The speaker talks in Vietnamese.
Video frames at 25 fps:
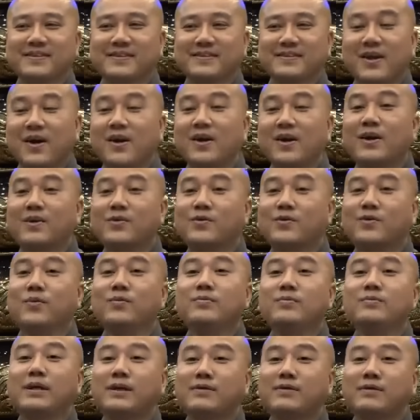Đó là
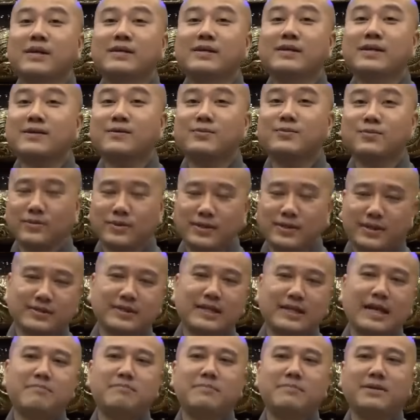cúng theo cái cách của
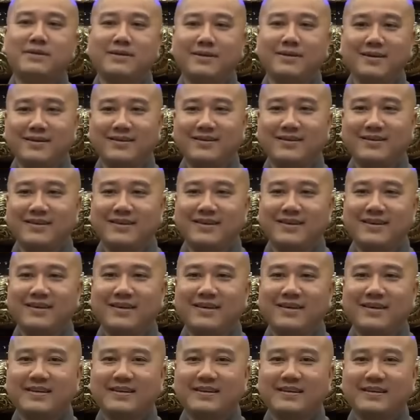Việt Nam mình đó.
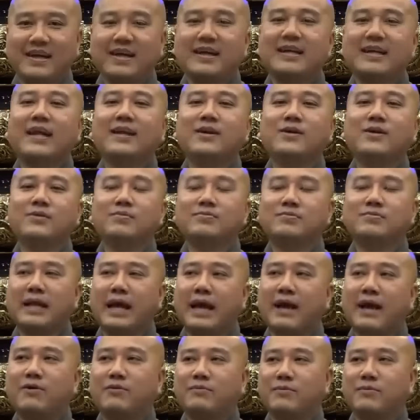Nghĩa là lúc
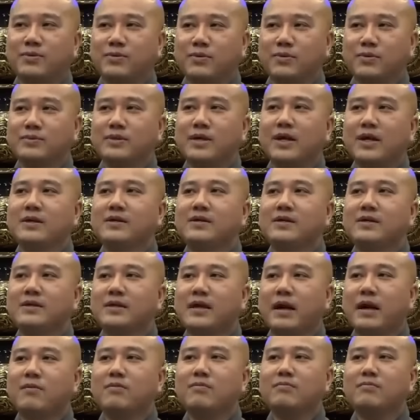nào mình cũng nhớ
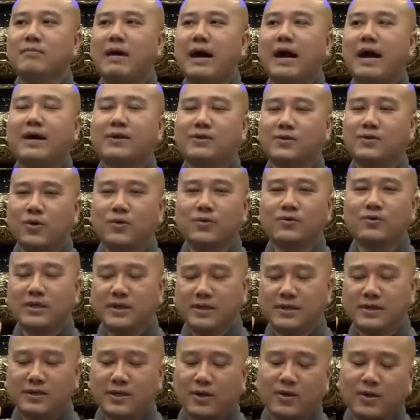đến ông bà tổ
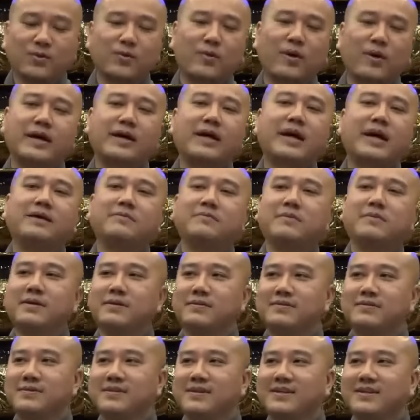tiên nội ngoại hai
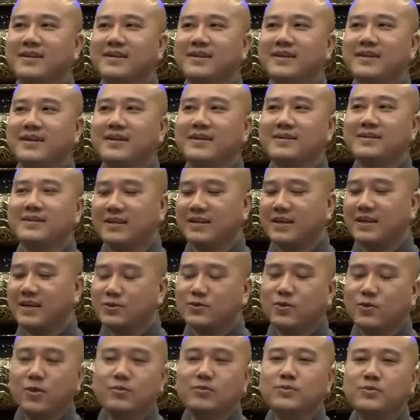bên. Cho
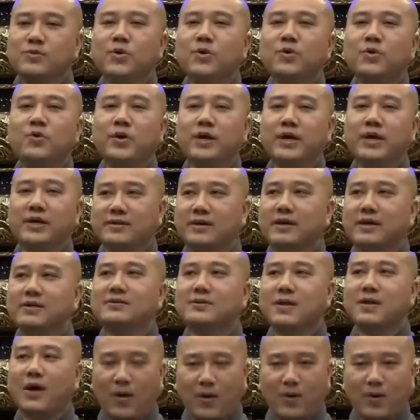nên cúng cửu huyền thất
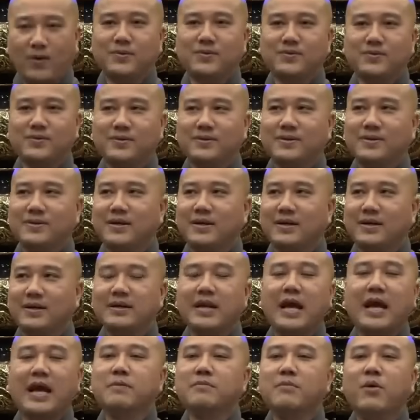tổ
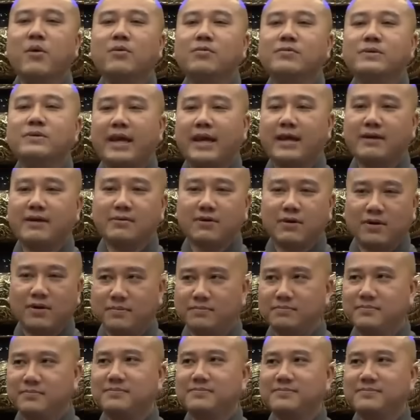để bốn chén cơm,